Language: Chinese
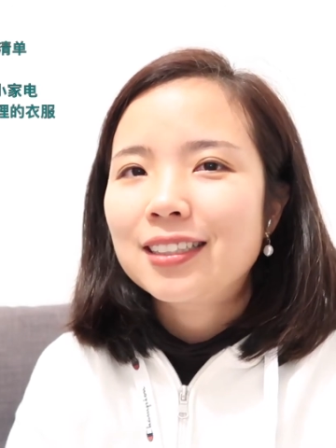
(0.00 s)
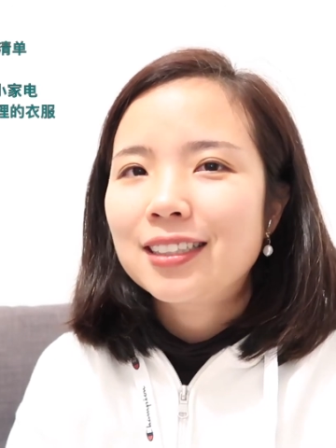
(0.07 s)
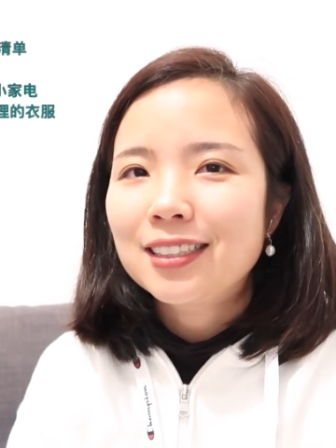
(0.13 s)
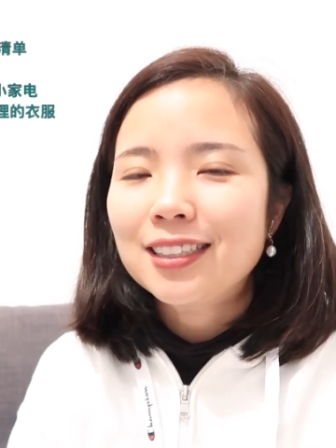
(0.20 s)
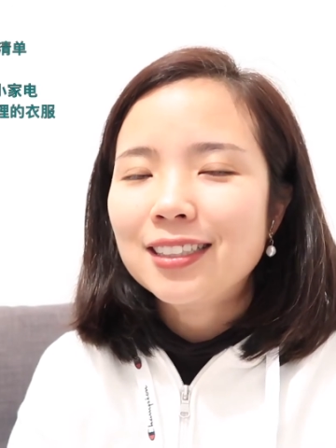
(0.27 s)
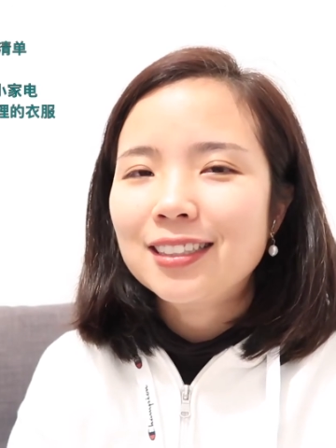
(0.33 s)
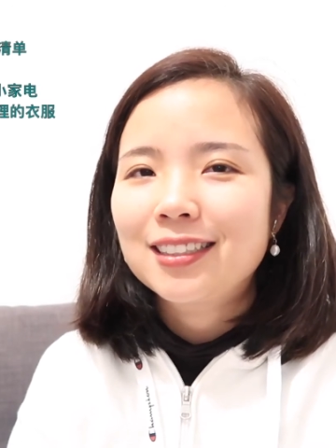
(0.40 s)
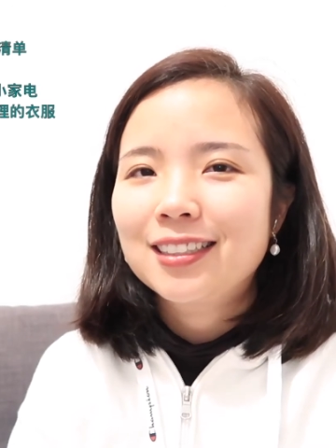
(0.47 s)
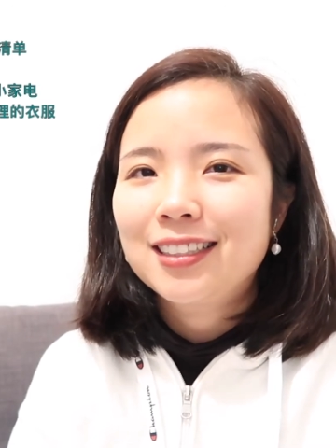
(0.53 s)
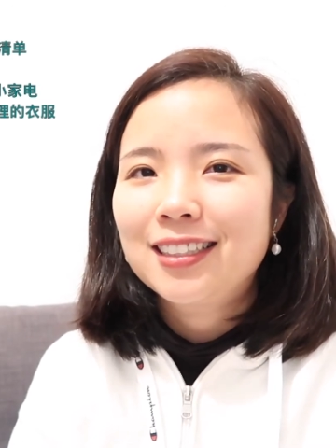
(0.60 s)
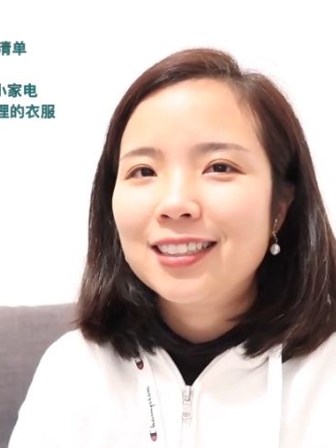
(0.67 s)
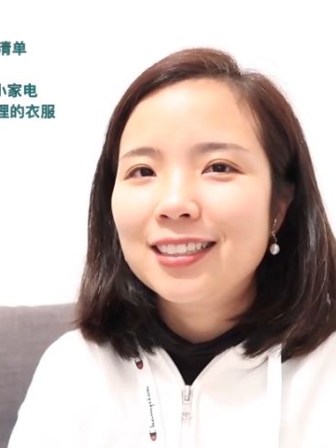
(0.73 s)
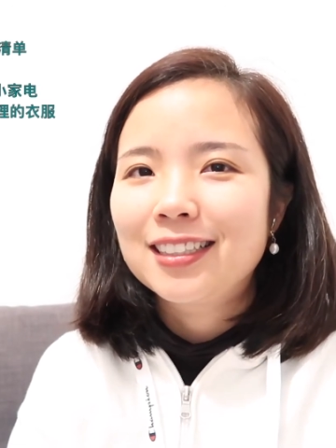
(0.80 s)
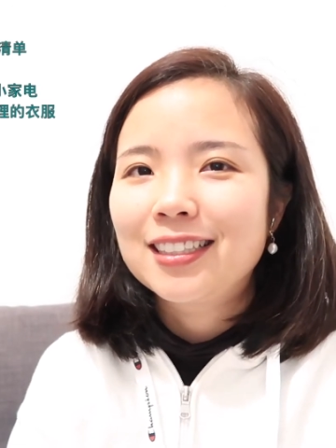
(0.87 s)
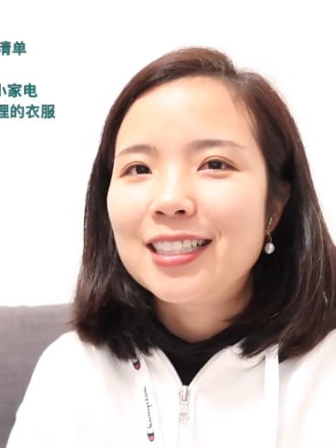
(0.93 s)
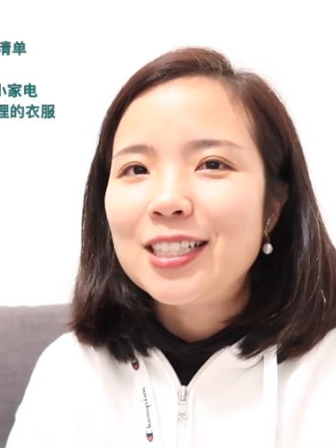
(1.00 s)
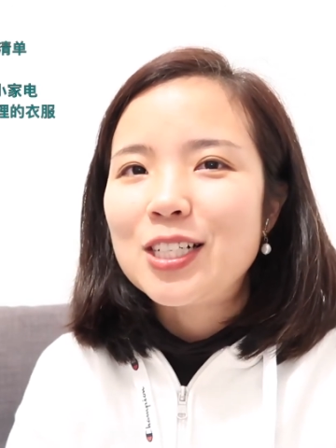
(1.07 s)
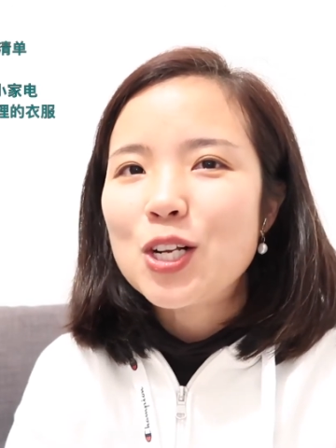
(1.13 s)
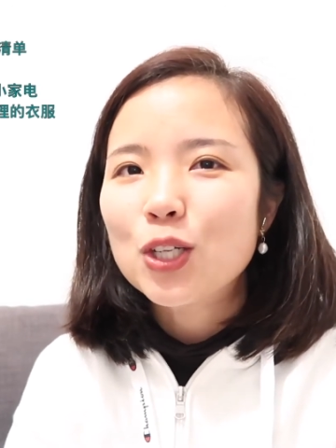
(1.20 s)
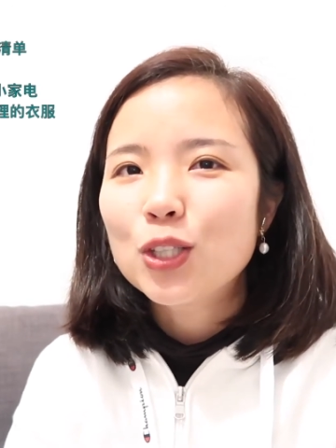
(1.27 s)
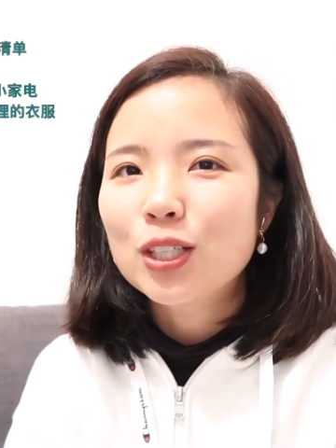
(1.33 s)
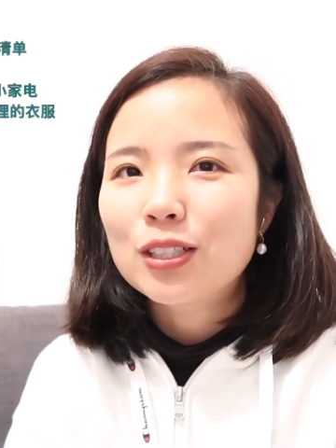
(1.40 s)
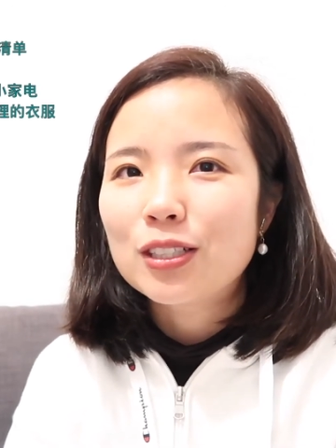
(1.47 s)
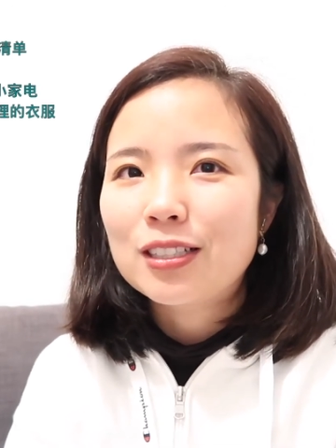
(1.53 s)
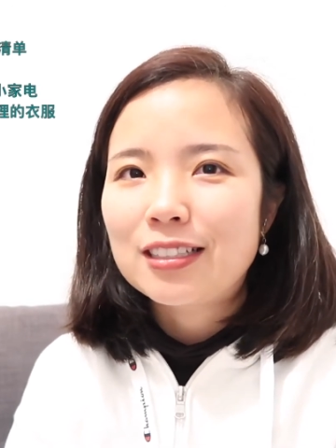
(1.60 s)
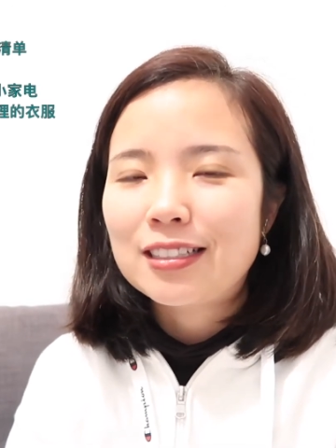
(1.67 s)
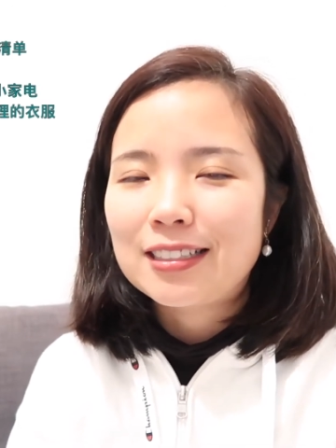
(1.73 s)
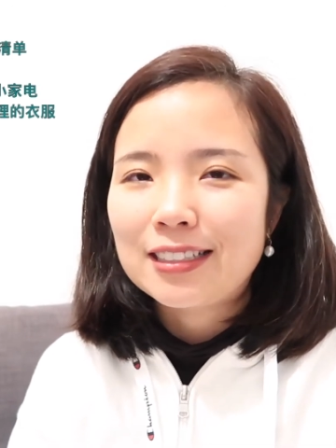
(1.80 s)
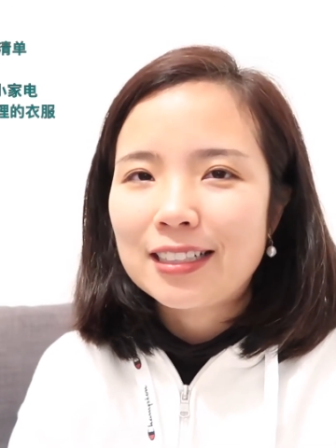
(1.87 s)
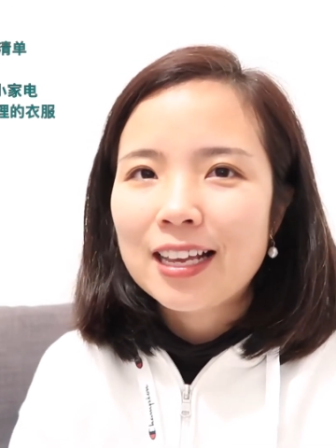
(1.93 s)
挺、挺、挺折腾的
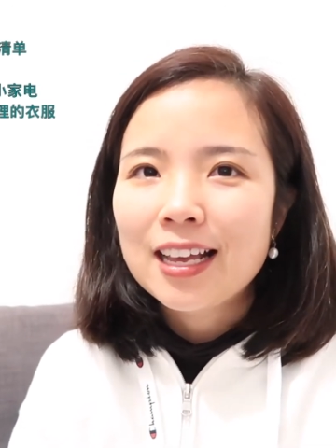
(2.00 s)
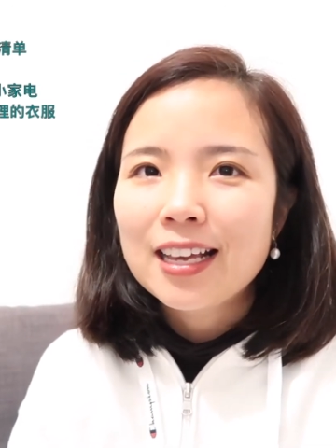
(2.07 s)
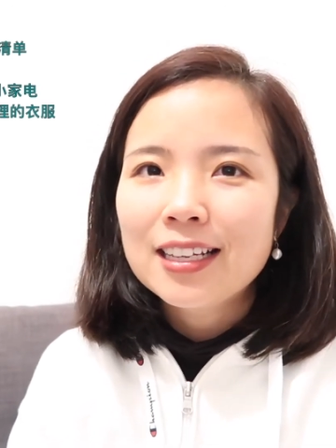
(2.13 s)
事情。